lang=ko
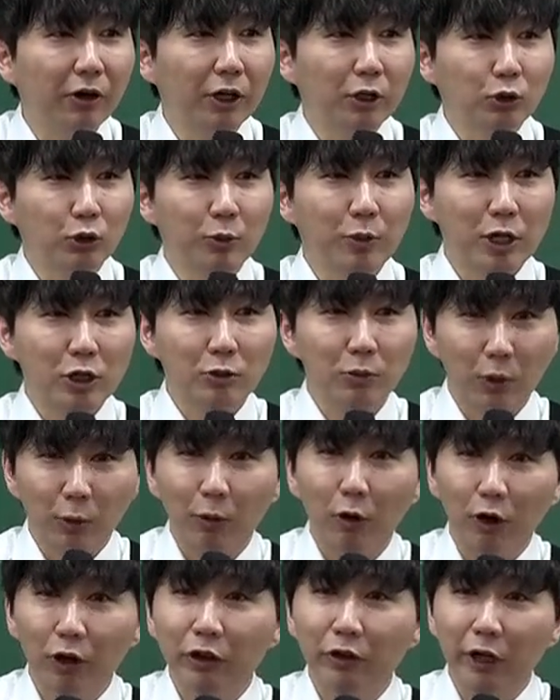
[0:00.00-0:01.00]
초반에 좀
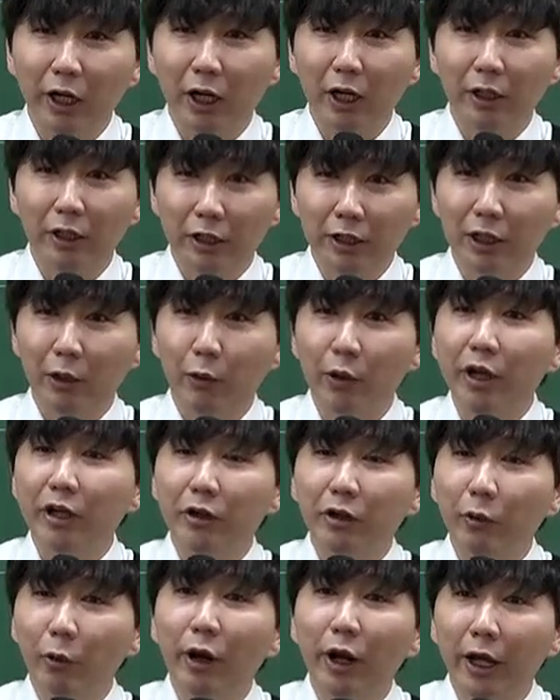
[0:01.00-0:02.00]
버벅거릴 거야. 근데 그냥 원래
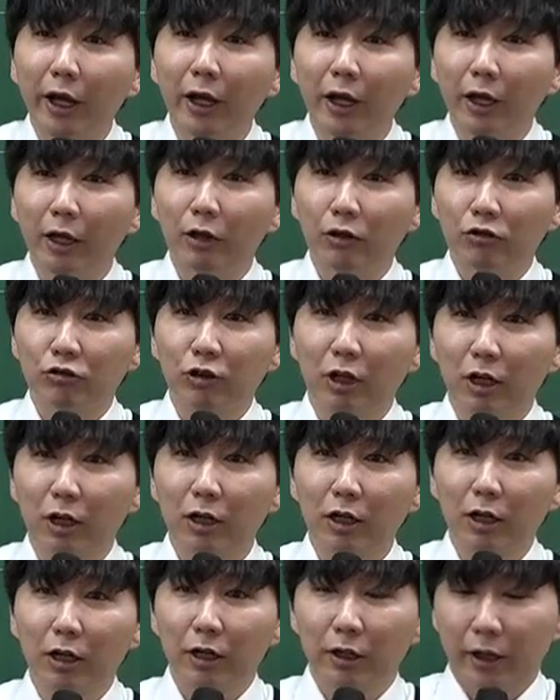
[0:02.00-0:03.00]
그런 게 원래 누구나
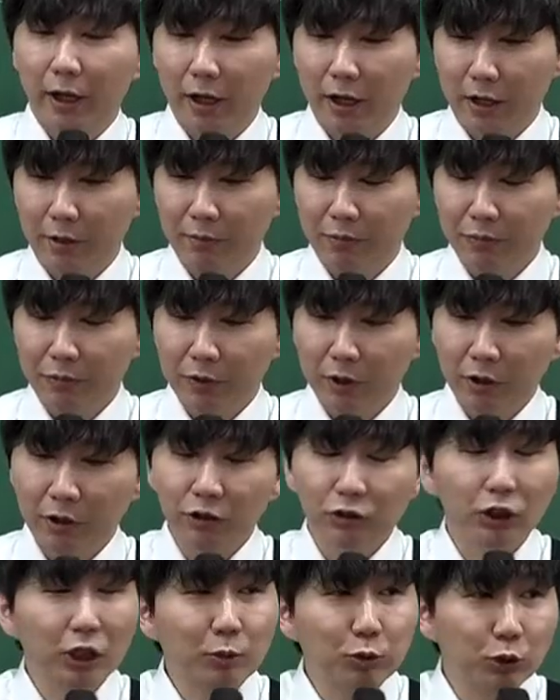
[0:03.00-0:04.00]
내가
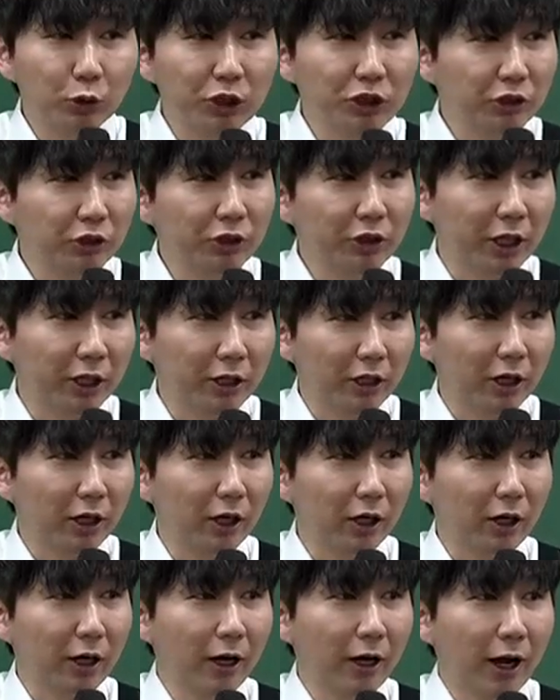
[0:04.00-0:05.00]
능력이 부족해서 그런 게 아니라
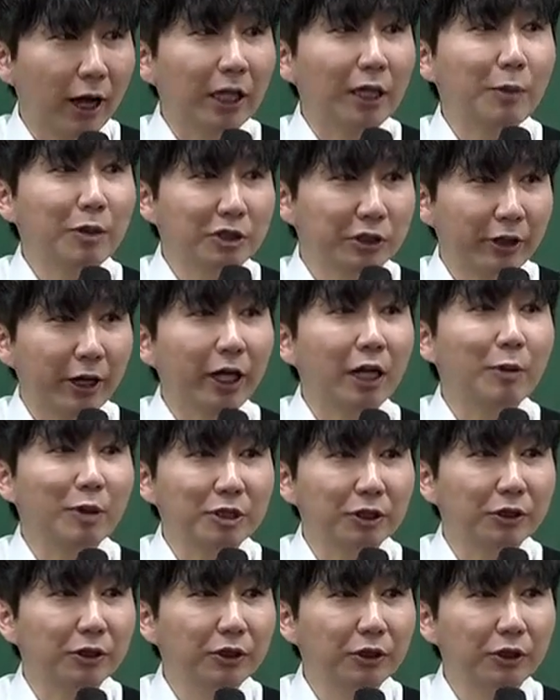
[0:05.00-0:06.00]
안 해봐서 그래 안
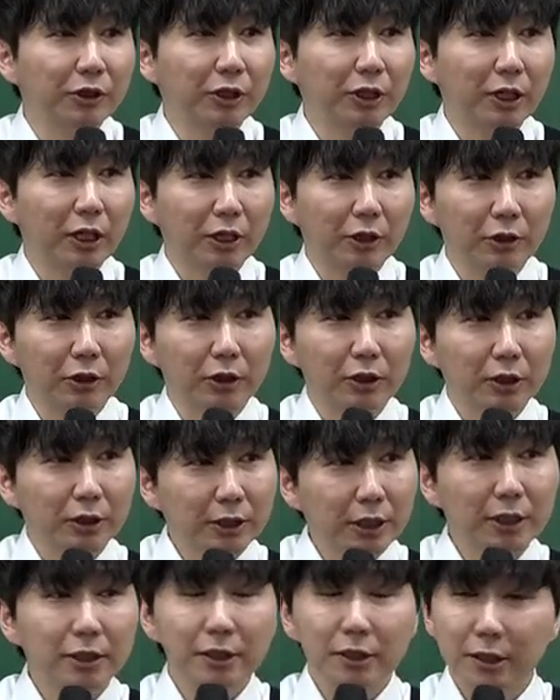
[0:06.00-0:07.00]
해봐서. 그러니까는
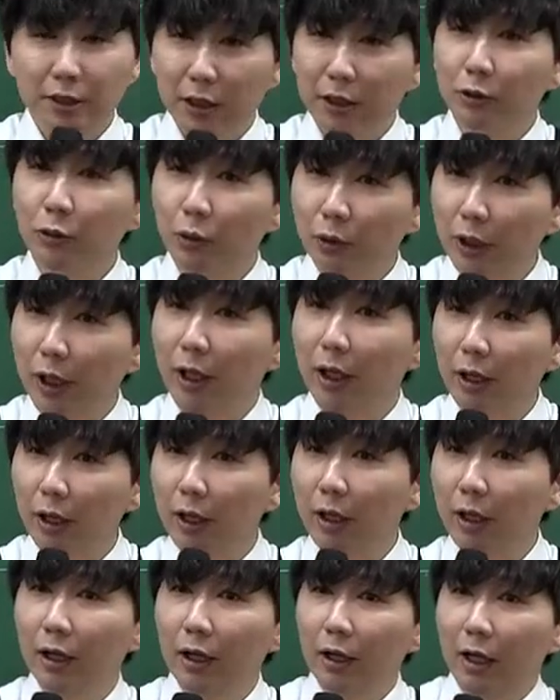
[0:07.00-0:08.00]
차근차근 이렇게
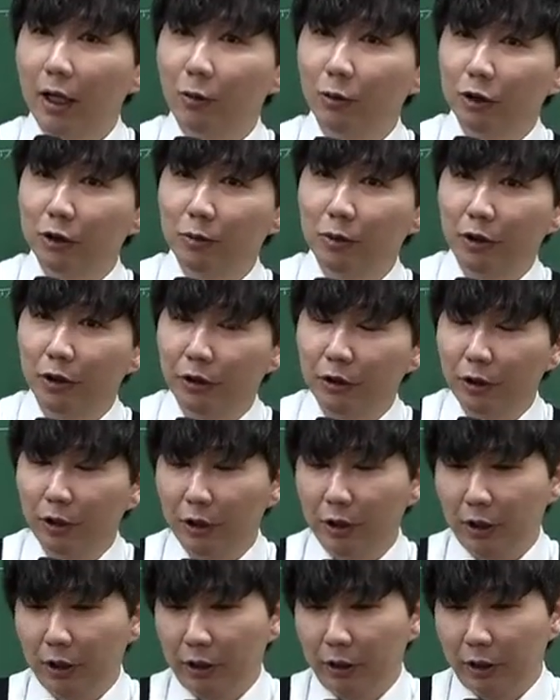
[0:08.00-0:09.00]
가보시면
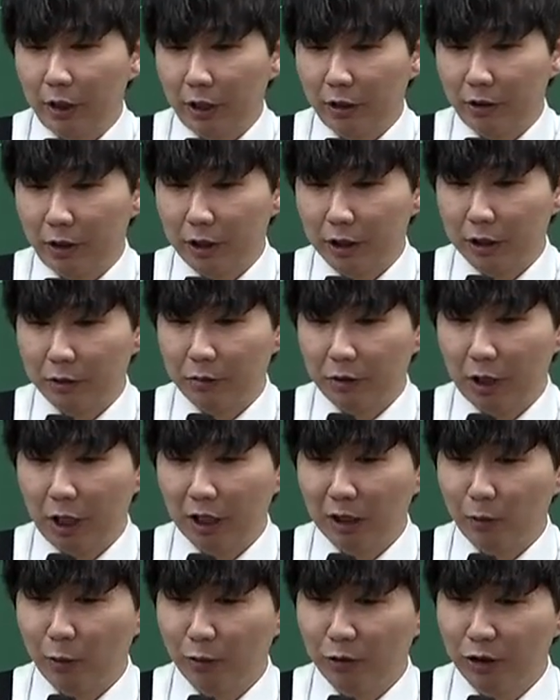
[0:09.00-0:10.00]
될 것 같습니다.
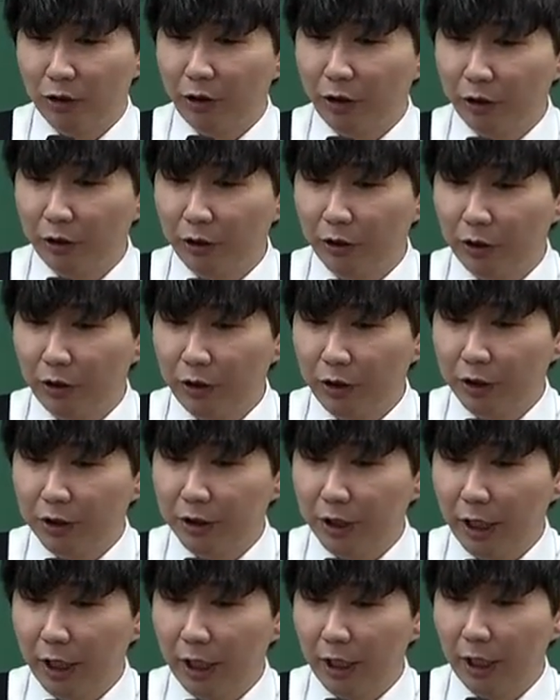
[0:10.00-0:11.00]
하다 보면 늘어요. 근데
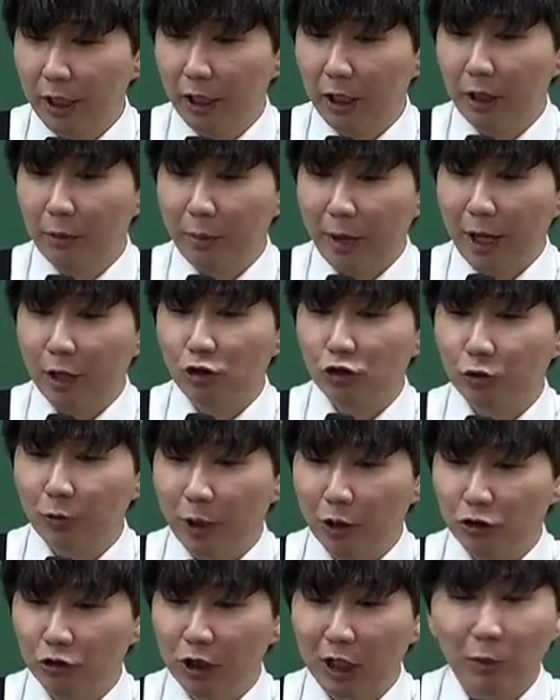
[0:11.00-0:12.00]
그게 매주
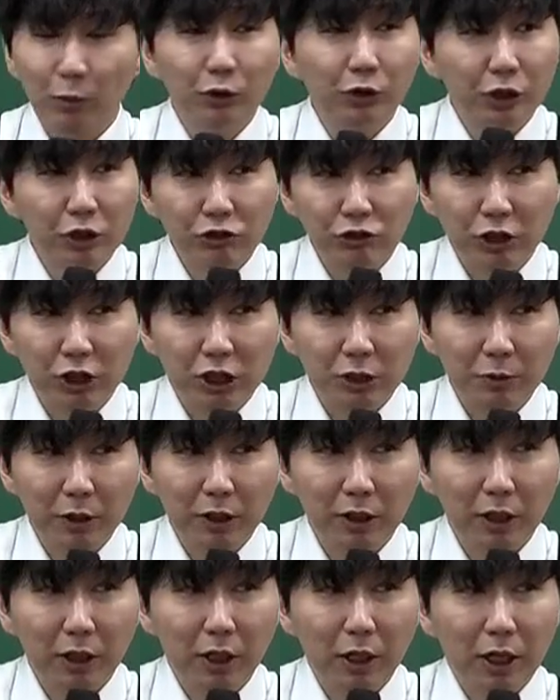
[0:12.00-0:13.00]
매주 잘 못 느낄 수
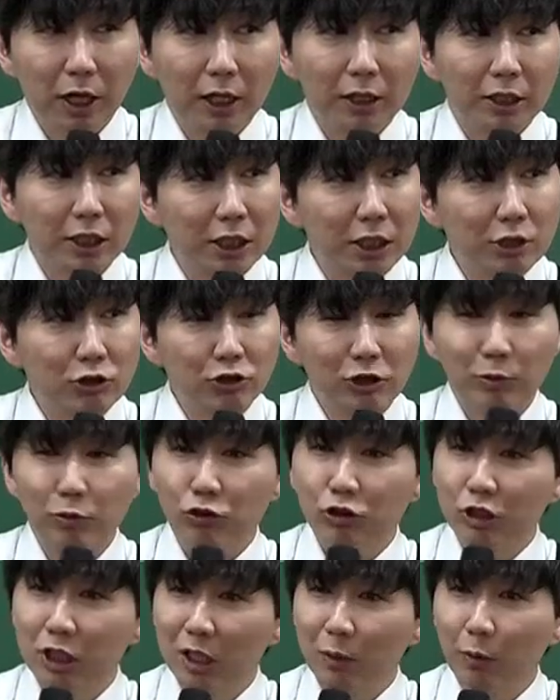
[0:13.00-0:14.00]
있지만 한 이 주, 삼
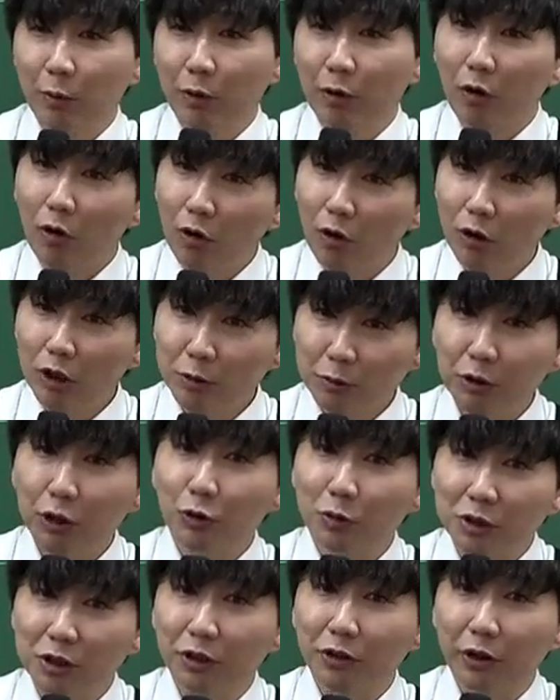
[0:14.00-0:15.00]
주 지나 보면 어? 싶은 게
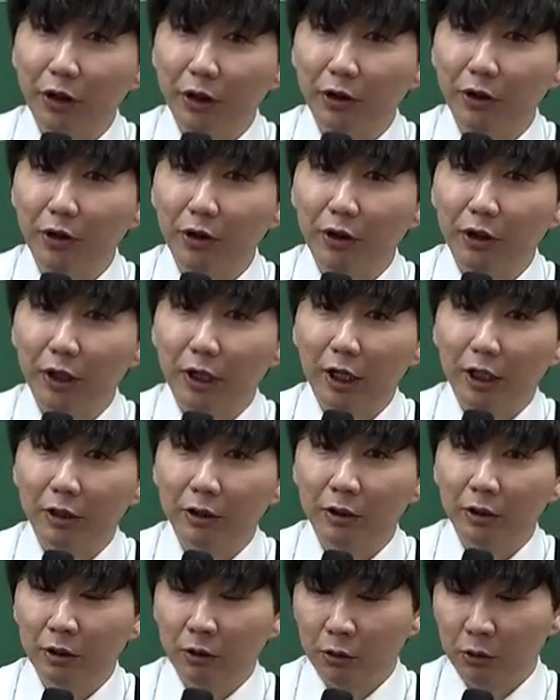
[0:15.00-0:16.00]
좀 있을 거예요. 그러니까는
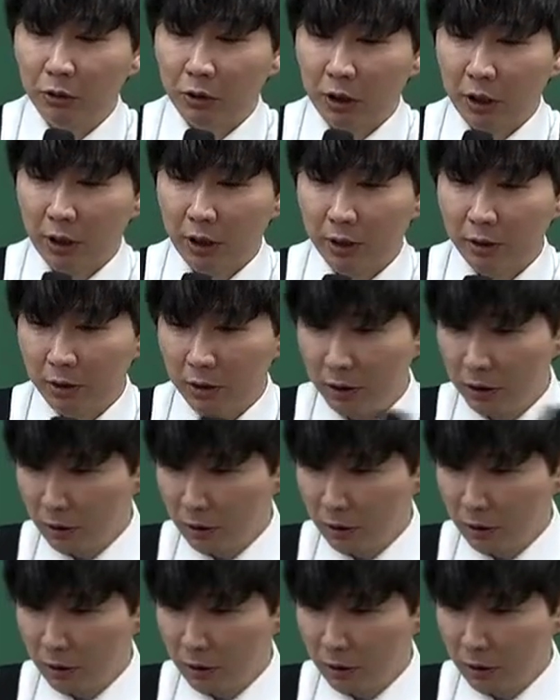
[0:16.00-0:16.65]
그렇게